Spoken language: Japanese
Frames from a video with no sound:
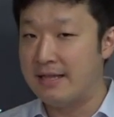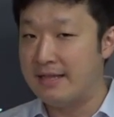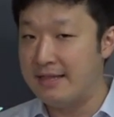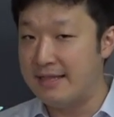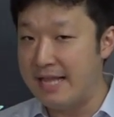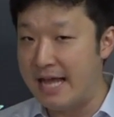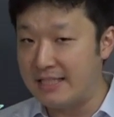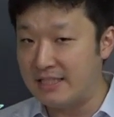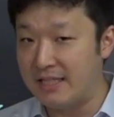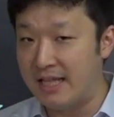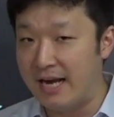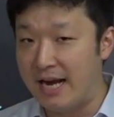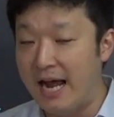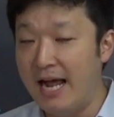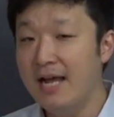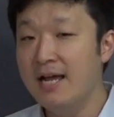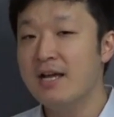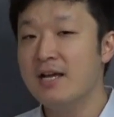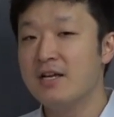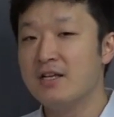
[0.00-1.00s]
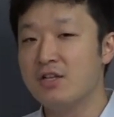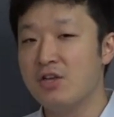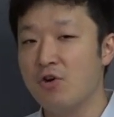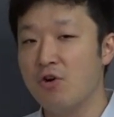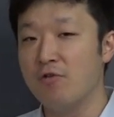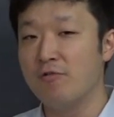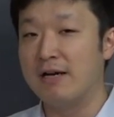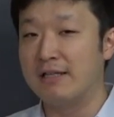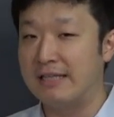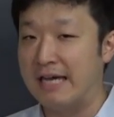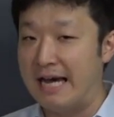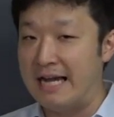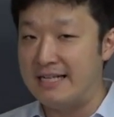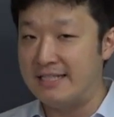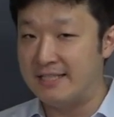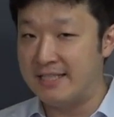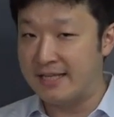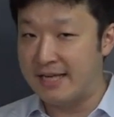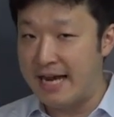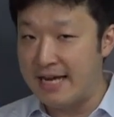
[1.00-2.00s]
なぜなら日本は第
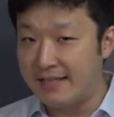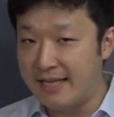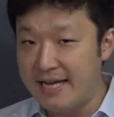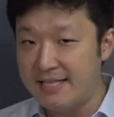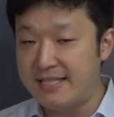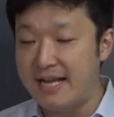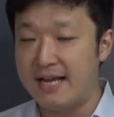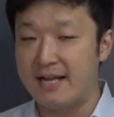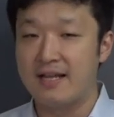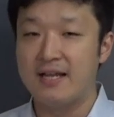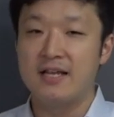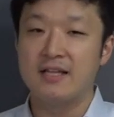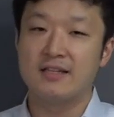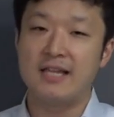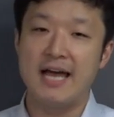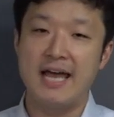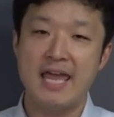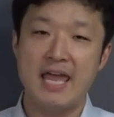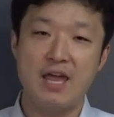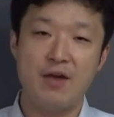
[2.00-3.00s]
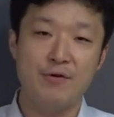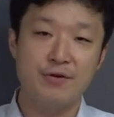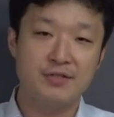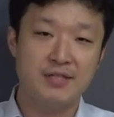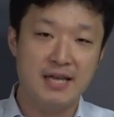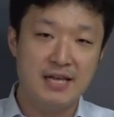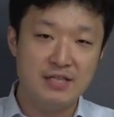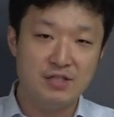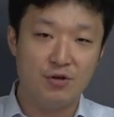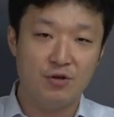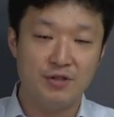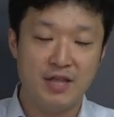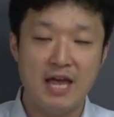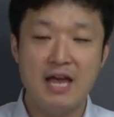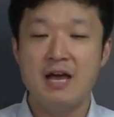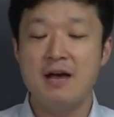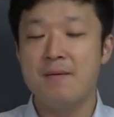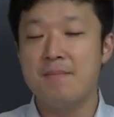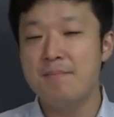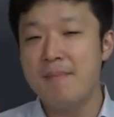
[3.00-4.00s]
二次世界大戦、太平洋戦争
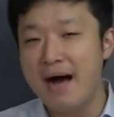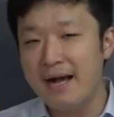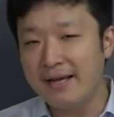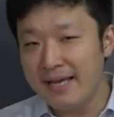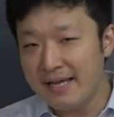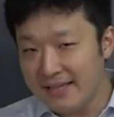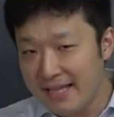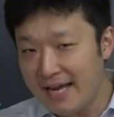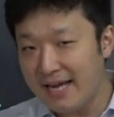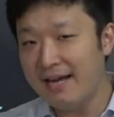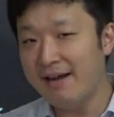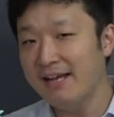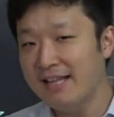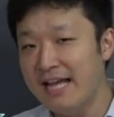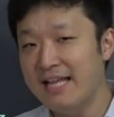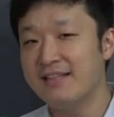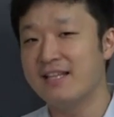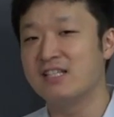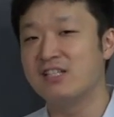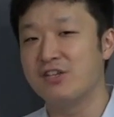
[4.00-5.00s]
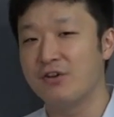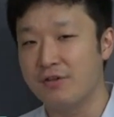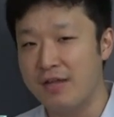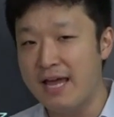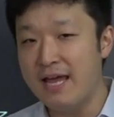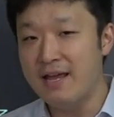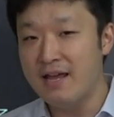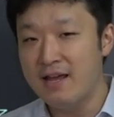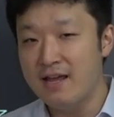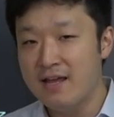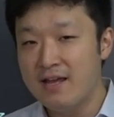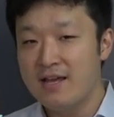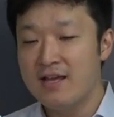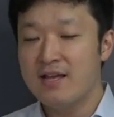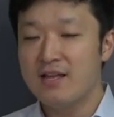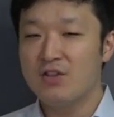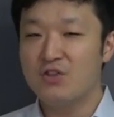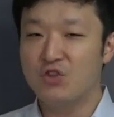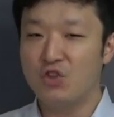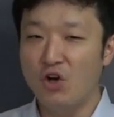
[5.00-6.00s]
で負けた側なんですよね。
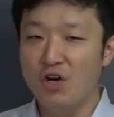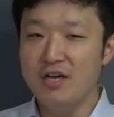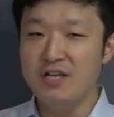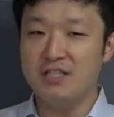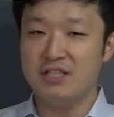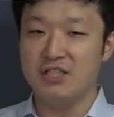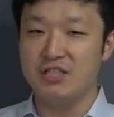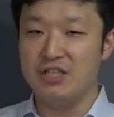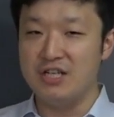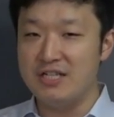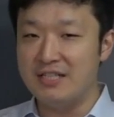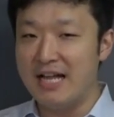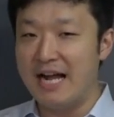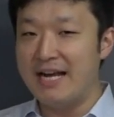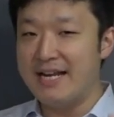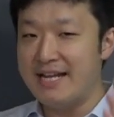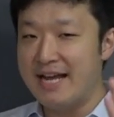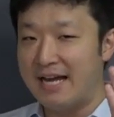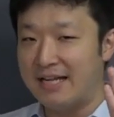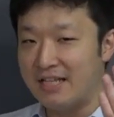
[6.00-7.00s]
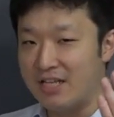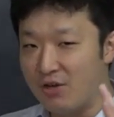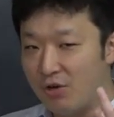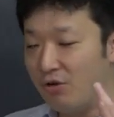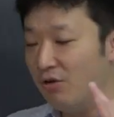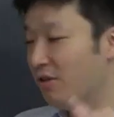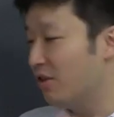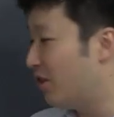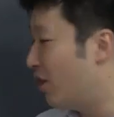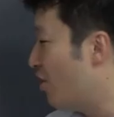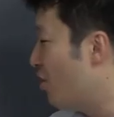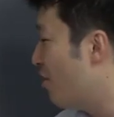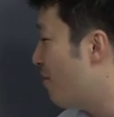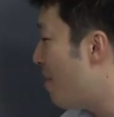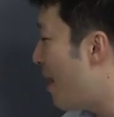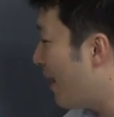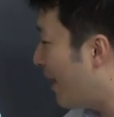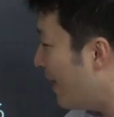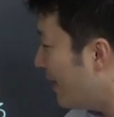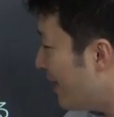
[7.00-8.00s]
ドイツ、イタリア、日本っていう
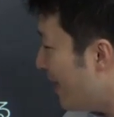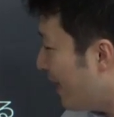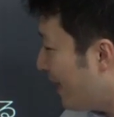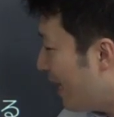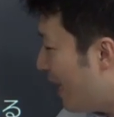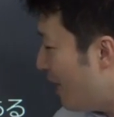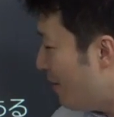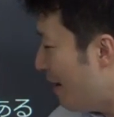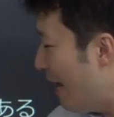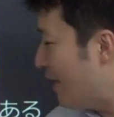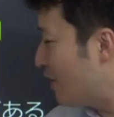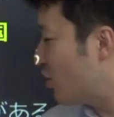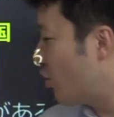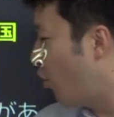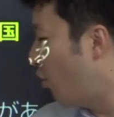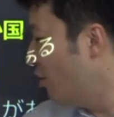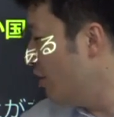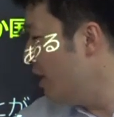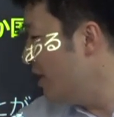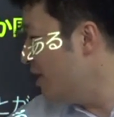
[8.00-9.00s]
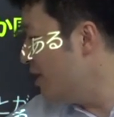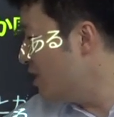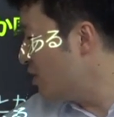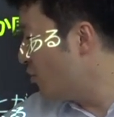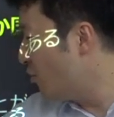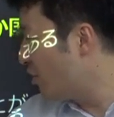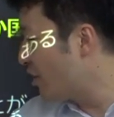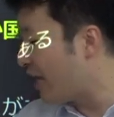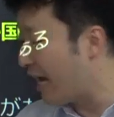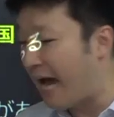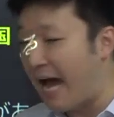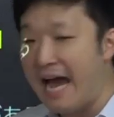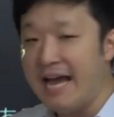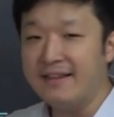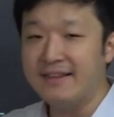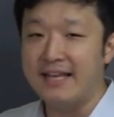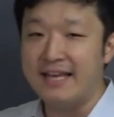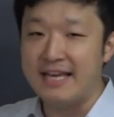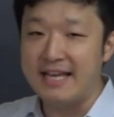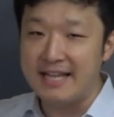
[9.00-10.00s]
負けた側は常任理事国に
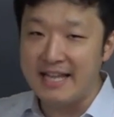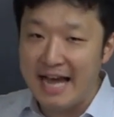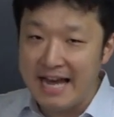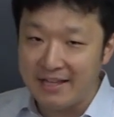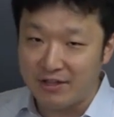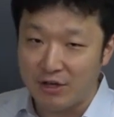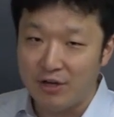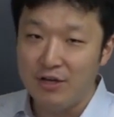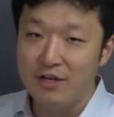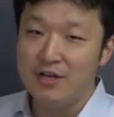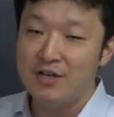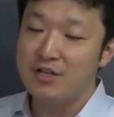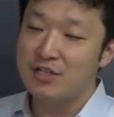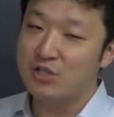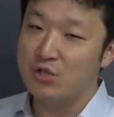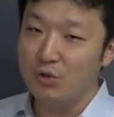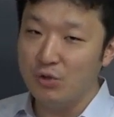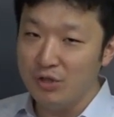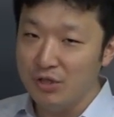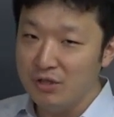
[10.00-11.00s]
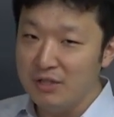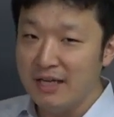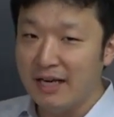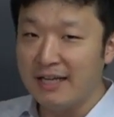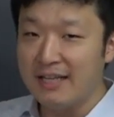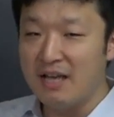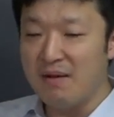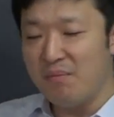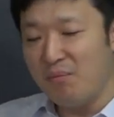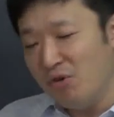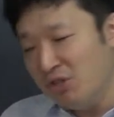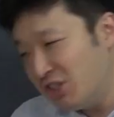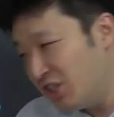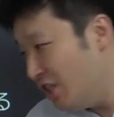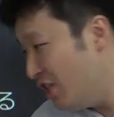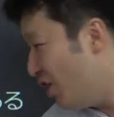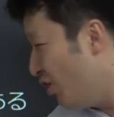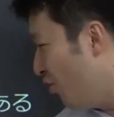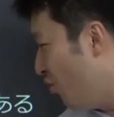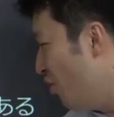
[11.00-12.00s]
入っていないと。そういう中でも
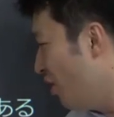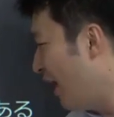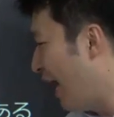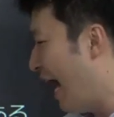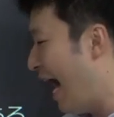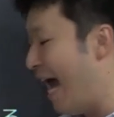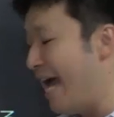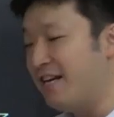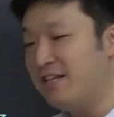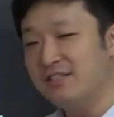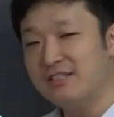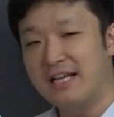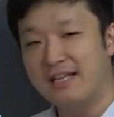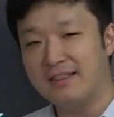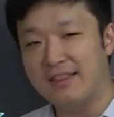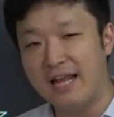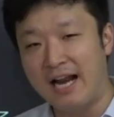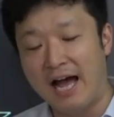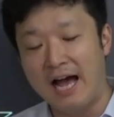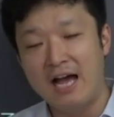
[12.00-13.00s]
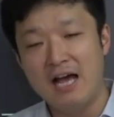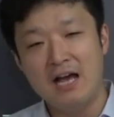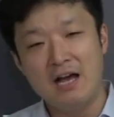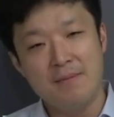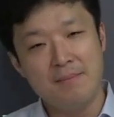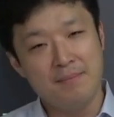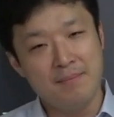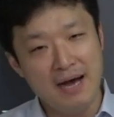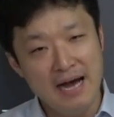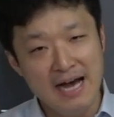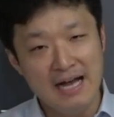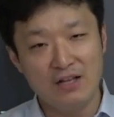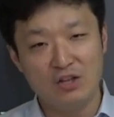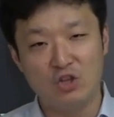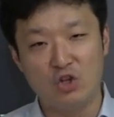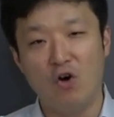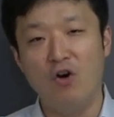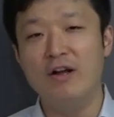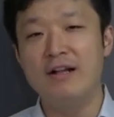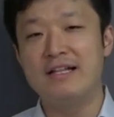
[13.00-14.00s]
し日本が入るんだったら、まあ
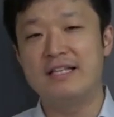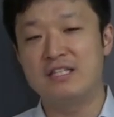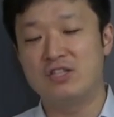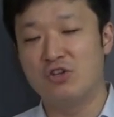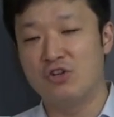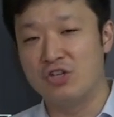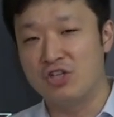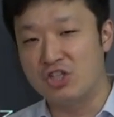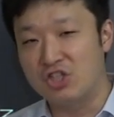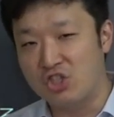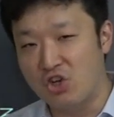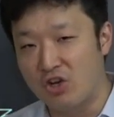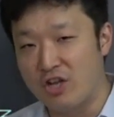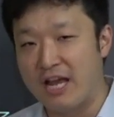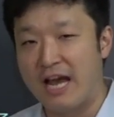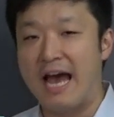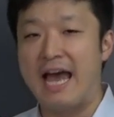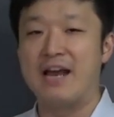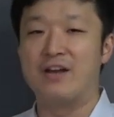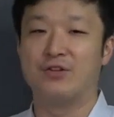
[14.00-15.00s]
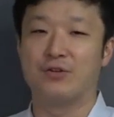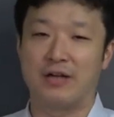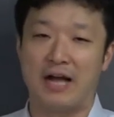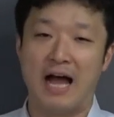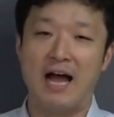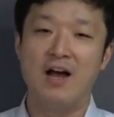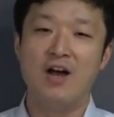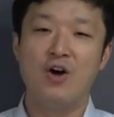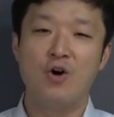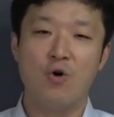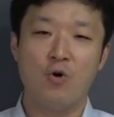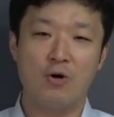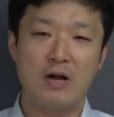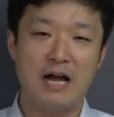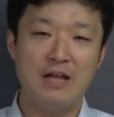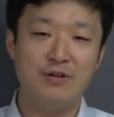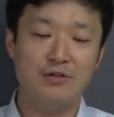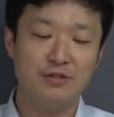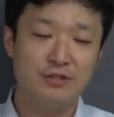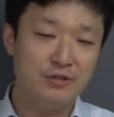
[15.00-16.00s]
ドイツと一緒に入るとか
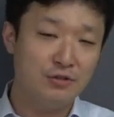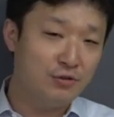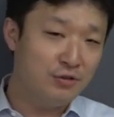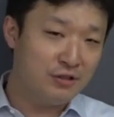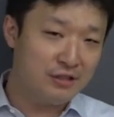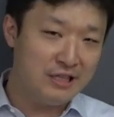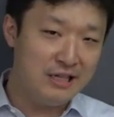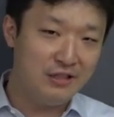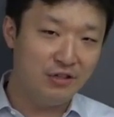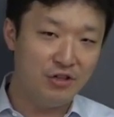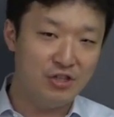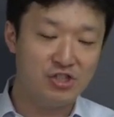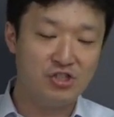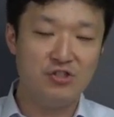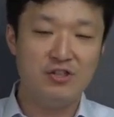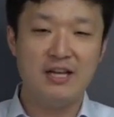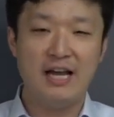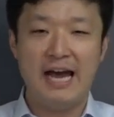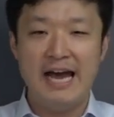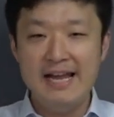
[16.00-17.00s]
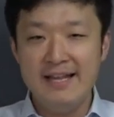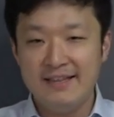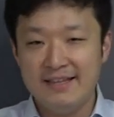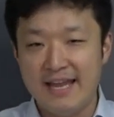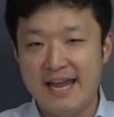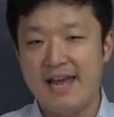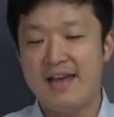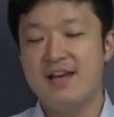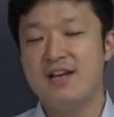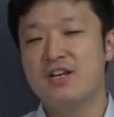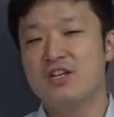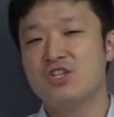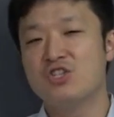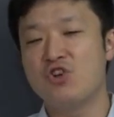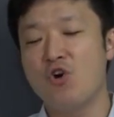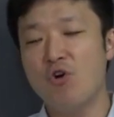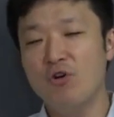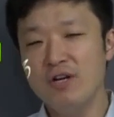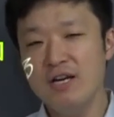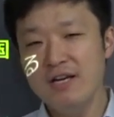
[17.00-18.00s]
他の国と一緒に入って
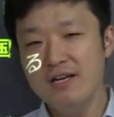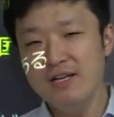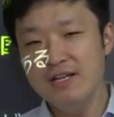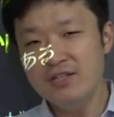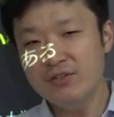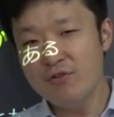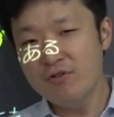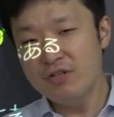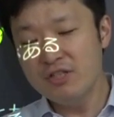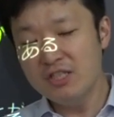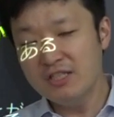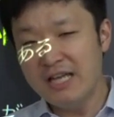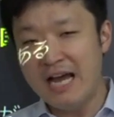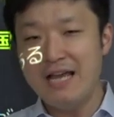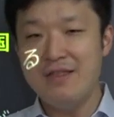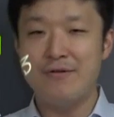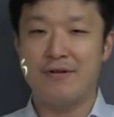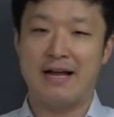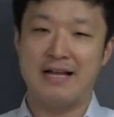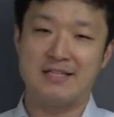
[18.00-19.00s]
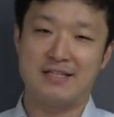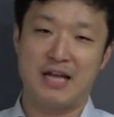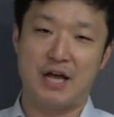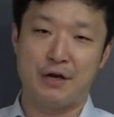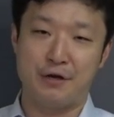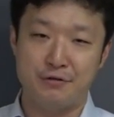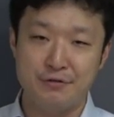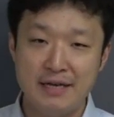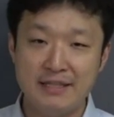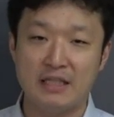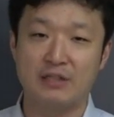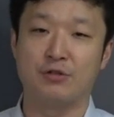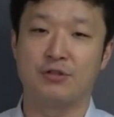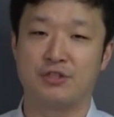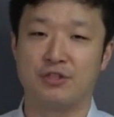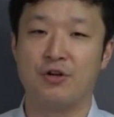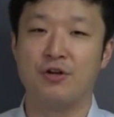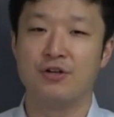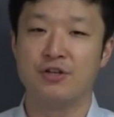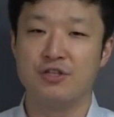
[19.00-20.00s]
常任理事国自体の数が増えた
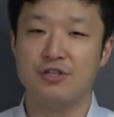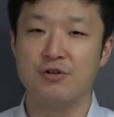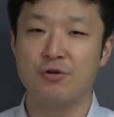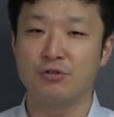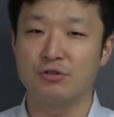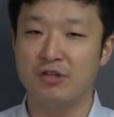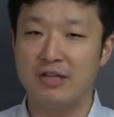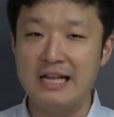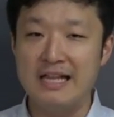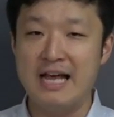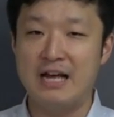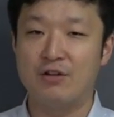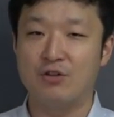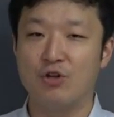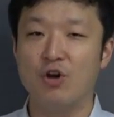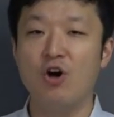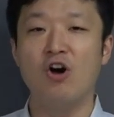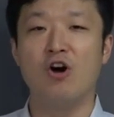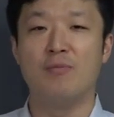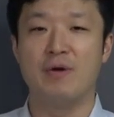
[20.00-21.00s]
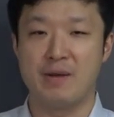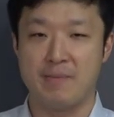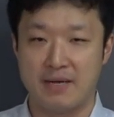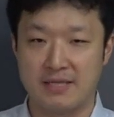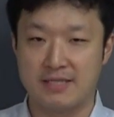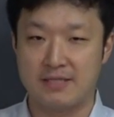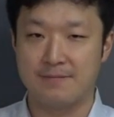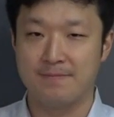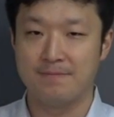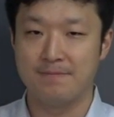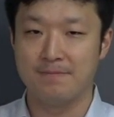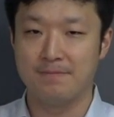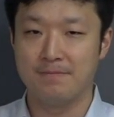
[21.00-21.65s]
時ということになると思います。